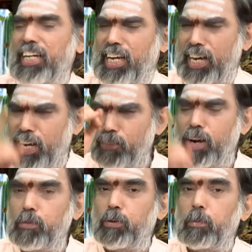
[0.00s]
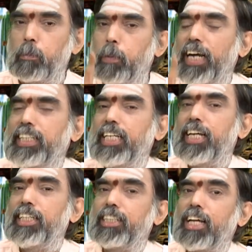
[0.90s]
కేవలము భక్తి
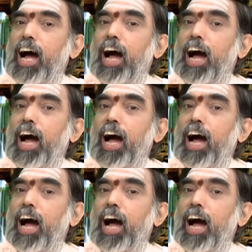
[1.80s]
అంతా